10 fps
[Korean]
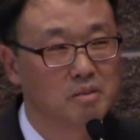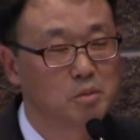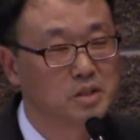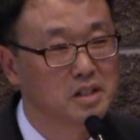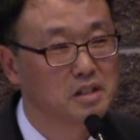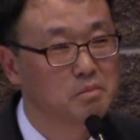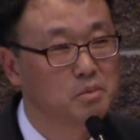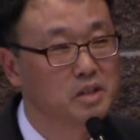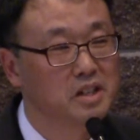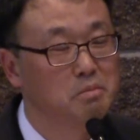목사님
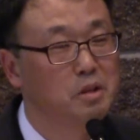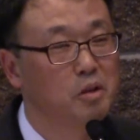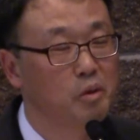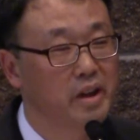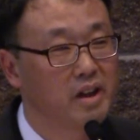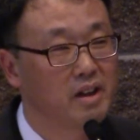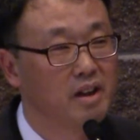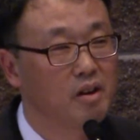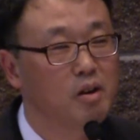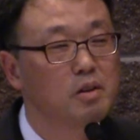우리 이민교회
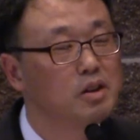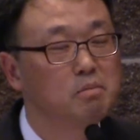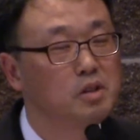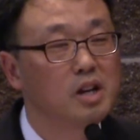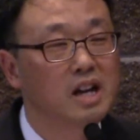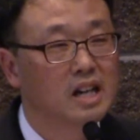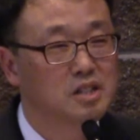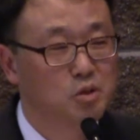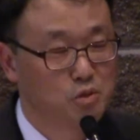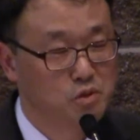헌금
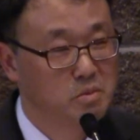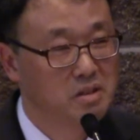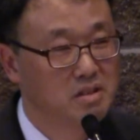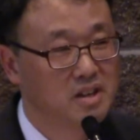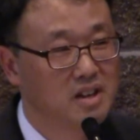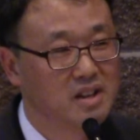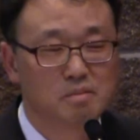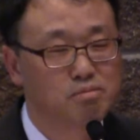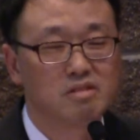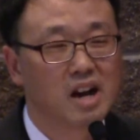10가지 종류면
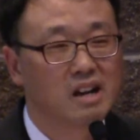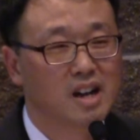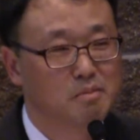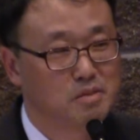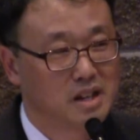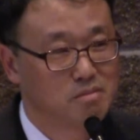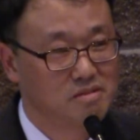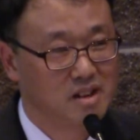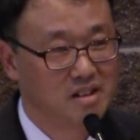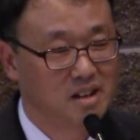불가능합니다.
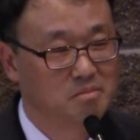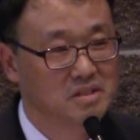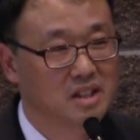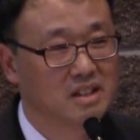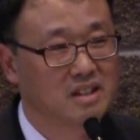불가능합니다.